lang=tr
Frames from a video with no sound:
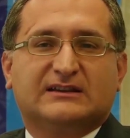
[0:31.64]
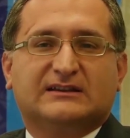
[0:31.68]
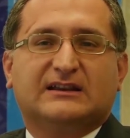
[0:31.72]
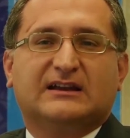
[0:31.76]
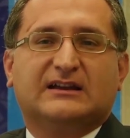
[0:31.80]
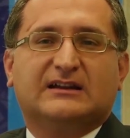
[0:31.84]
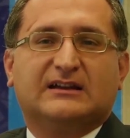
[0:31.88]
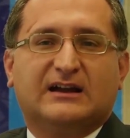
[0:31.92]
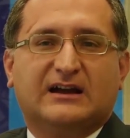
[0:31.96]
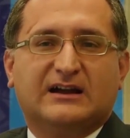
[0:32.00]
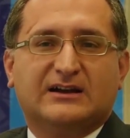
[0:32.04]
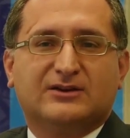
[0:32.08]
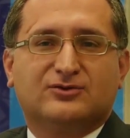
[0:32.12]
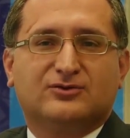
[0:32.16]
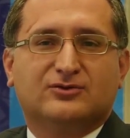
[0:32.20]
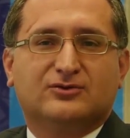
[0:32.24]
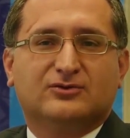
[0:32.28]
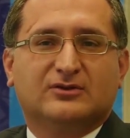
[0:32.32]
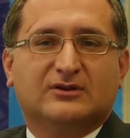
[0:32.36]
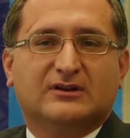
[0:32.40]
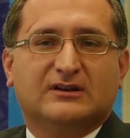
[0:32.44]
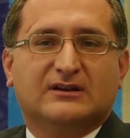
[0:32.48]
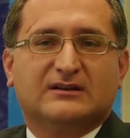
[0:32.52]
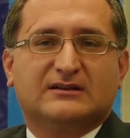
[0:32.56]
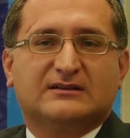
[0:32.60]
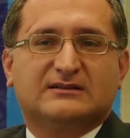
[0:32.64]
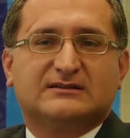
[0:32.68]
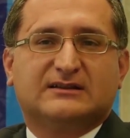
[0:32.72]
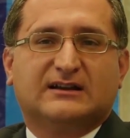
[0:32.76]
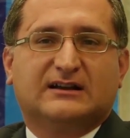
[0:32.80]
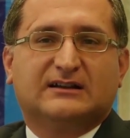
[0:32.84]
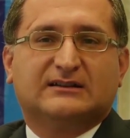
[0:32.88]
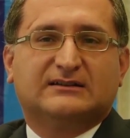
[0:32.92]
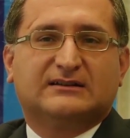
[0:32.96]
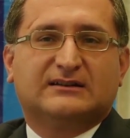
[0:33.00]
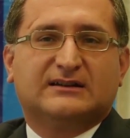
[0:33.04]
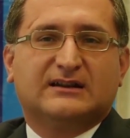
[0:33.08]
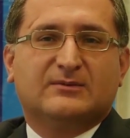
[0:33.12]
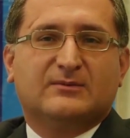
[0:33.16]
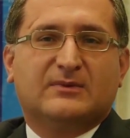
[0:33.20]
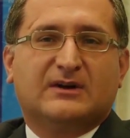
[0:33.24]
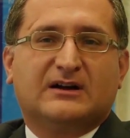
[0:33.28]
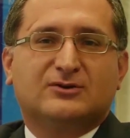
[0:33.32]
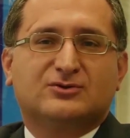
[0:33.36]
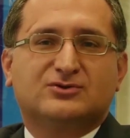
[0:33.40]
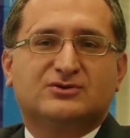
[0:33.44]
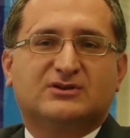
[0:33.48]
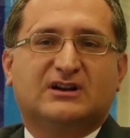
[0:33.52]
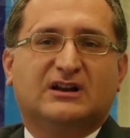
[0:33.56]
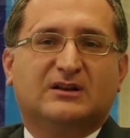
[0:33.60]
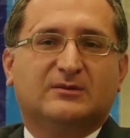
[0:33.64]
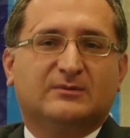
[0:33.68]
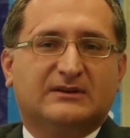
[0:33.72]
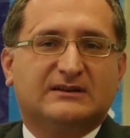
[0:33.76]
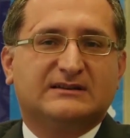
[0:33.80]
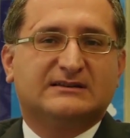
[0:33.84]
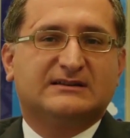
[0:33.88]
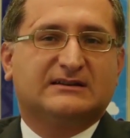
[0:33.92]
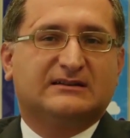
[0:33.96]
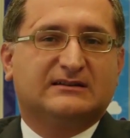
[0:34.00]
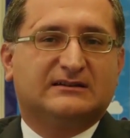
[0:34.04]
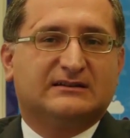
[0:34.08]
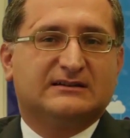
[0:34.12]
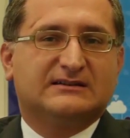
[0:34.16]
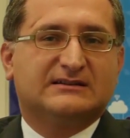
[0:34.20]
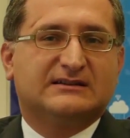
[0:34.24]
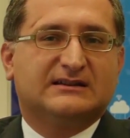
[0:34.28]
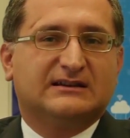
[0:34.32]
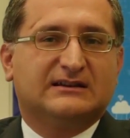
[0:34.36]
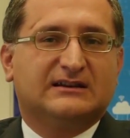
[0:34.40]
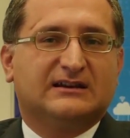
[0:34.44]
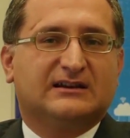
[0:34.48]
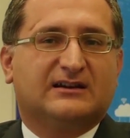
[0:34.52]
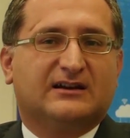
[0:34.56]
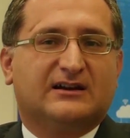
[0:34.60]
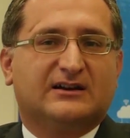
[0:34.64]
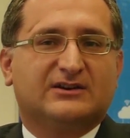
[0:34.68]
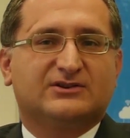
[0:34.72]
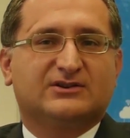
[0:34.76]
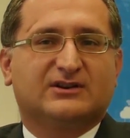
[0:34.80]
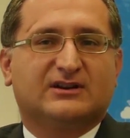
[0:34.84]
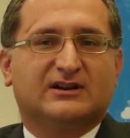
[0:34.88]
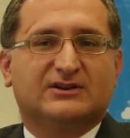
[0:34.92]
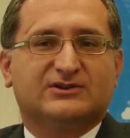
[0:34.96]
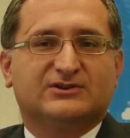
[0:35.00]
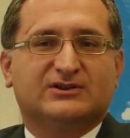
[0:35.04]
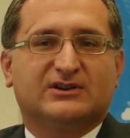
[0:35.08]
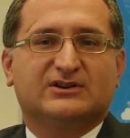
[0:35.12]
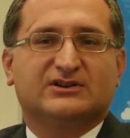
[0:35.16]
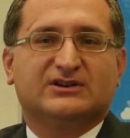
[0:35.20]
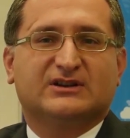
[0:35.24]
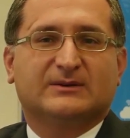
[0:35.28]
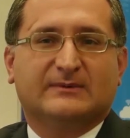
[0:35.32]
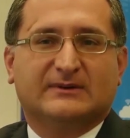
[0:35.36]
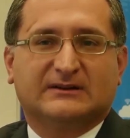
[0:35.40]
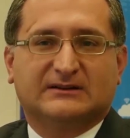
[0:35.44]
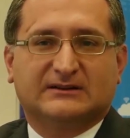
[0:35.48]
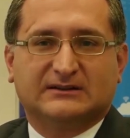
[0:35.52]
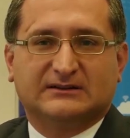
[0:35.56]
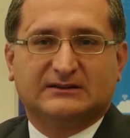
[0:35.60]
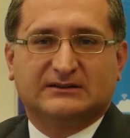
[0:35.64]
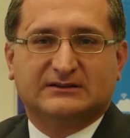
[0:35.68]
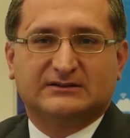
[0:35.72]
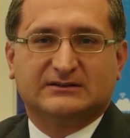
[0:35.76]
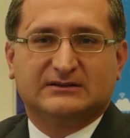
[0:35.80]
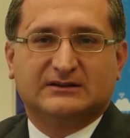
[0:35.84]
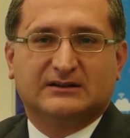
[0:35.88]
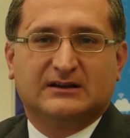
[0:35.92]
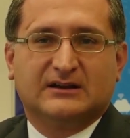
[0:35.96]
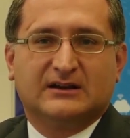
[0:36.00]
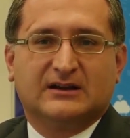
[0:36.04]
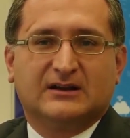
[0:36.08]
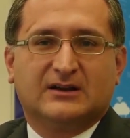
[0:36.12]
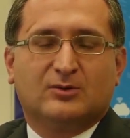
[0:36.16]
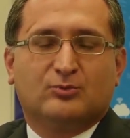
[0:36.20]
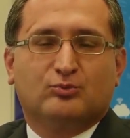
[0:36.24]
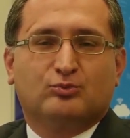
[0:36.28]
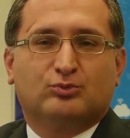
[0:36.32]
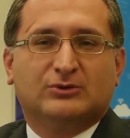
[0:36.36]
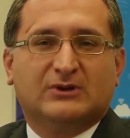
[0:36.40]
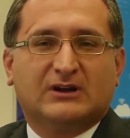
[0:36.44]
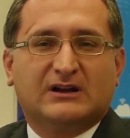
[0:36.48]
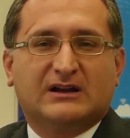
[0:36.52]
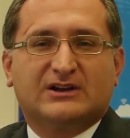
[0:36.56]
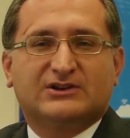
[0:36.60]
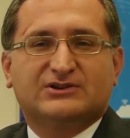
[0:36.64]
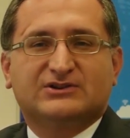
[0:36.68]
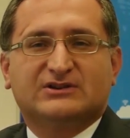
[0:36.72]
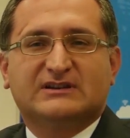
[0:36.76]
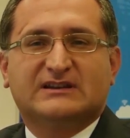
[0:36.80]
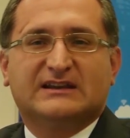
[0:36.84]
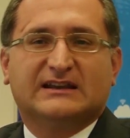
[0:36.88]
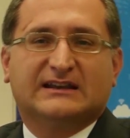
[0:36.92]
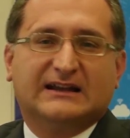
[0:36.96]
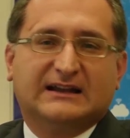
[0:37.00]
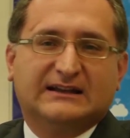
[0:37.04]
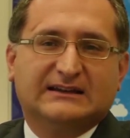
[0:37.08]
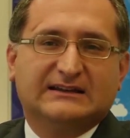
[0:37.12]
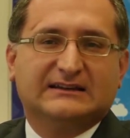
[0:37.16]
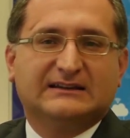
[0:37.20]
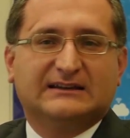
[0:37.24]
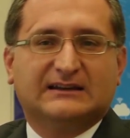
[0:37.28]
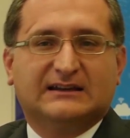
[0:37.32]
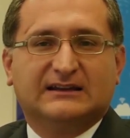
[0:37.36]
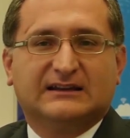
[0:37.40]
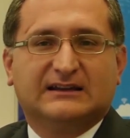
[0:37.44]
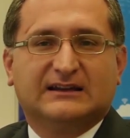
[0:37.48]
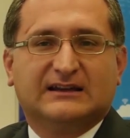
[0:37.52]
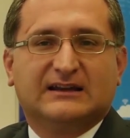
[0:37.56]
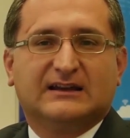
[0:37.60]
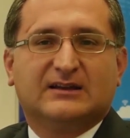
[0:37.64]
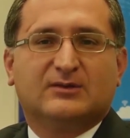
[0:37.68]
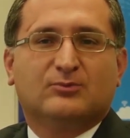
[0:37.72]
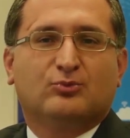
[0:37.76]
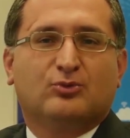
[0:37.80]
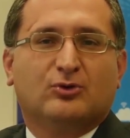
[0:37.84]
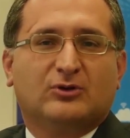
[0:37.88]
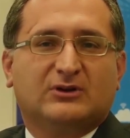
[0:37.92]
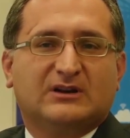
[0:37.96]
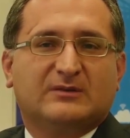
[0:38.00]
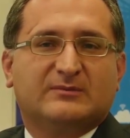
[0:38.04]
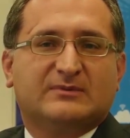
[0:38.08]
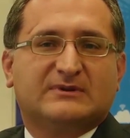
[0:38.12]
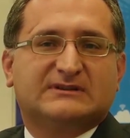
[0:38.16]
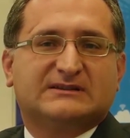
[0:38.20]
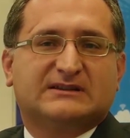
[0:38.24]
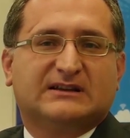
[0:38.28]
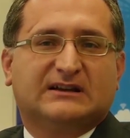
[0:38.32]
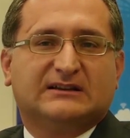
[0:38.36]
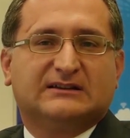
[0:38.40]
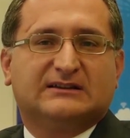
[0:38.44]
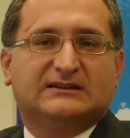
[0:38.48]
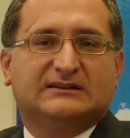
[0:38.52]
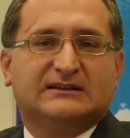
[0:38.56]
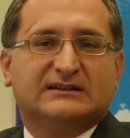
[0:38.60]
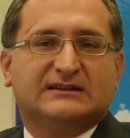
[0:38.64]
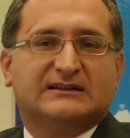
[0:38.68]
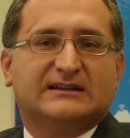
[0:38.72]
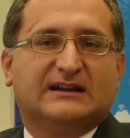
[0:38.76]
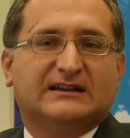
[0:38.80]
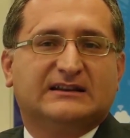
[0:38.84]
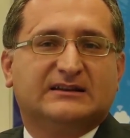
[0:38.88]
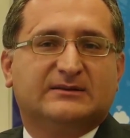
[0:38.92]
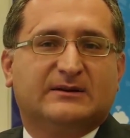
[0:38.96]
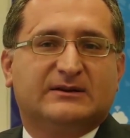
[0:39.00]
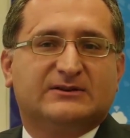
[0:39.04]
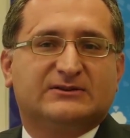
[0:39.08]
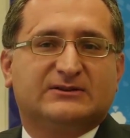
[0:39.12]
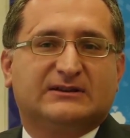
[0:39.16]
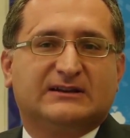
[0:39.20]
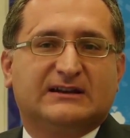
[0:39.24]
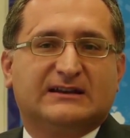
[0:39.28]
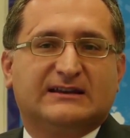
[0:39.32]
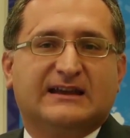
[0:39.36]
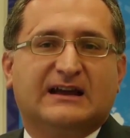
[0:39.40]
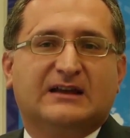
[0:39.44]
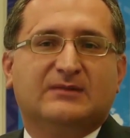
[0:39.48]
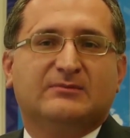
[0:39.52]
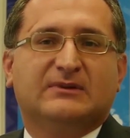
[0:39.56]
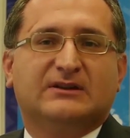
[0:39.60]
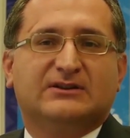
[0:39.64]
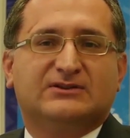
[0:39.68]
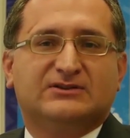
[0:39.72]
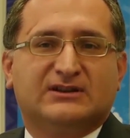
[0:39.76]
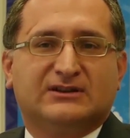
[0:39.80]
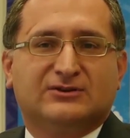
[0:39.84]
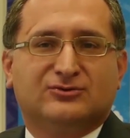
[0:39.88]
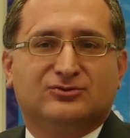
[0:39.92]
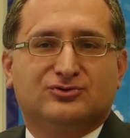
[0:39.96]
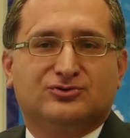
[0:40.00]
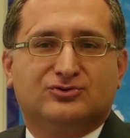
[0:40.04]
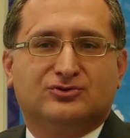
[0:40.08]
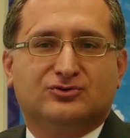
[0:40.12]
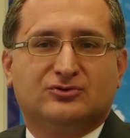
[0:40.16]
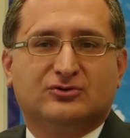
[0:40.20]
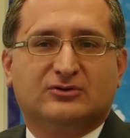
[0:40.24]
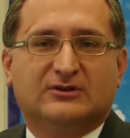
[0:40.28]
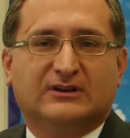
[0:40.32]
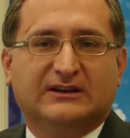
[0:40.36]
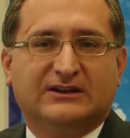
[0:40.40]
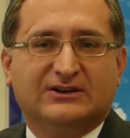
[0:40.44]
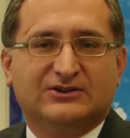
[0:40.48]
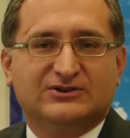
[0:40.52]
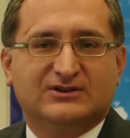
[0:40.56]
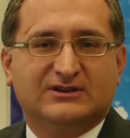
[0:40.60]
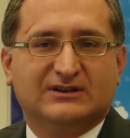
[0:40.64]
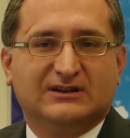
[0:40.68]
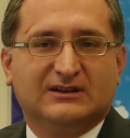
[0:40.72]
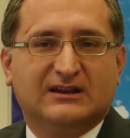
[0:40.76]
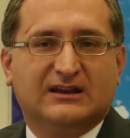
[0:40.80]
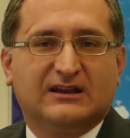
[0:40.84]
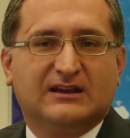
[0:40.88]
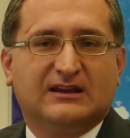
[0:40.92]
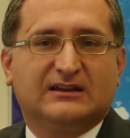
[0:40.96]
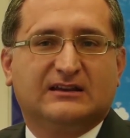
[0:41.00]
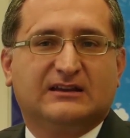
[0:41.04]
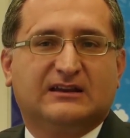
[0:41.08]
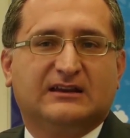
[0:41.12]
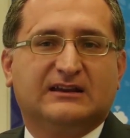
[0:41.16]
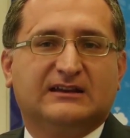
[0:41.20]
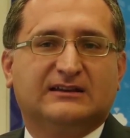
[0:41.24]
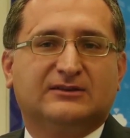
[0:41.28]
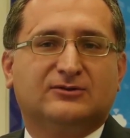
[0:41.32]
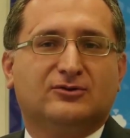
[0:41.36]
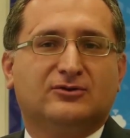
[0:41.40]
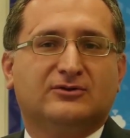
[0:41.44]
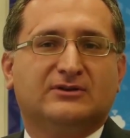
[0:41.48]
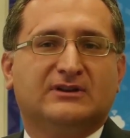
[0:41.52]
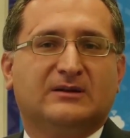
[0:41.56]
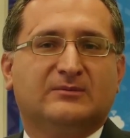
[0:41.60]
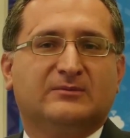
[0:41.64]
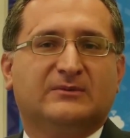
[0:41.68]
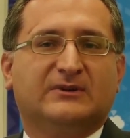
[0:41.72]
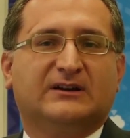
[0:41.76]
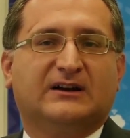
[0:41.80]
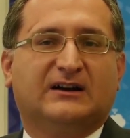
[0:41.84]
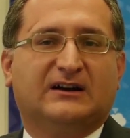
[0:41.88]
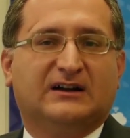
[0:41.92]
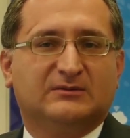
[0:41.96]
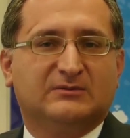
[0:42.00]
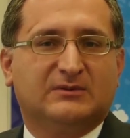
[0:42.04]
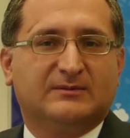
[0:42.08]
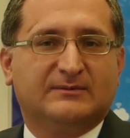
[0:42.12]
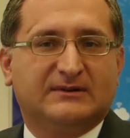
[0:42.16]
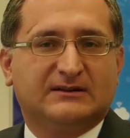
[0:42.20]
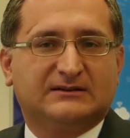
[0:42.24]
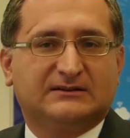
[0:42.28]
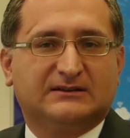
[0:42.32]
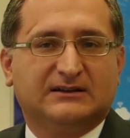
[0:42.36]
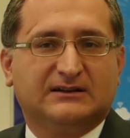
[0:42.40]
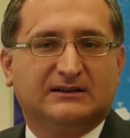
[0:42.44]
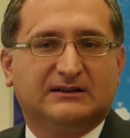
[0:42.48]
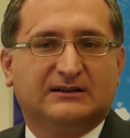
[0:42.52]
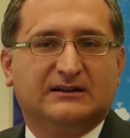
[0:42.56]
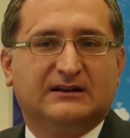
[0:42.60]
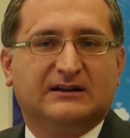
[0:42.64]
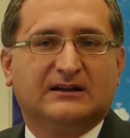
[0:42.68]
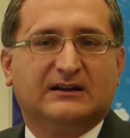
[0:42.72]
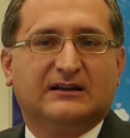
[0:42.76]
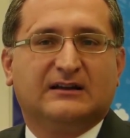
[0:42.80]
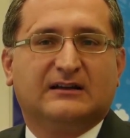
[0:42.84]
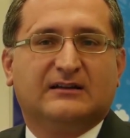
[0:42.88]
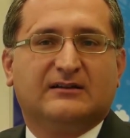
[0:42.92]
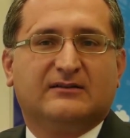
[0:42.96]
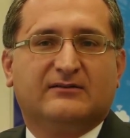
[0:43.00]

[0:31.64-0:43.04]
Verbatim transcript: Şirketler her gün saldırıya maruz kalma riskiyle karşı karşıya yaşamaktadır. Buna karşın genellikle böyle bir saldırının kendi başlarına gelmeyeceğini düşündükleri için gerekli önlemleri almamakta